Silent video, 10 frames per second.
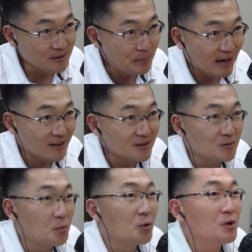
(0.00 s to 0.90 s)
밖에서
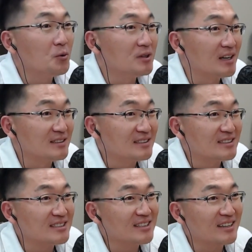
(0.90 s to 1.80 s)
복이 온다는
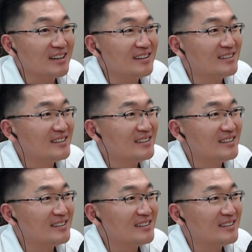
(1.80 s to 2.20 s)
뜻이잖아요. 아,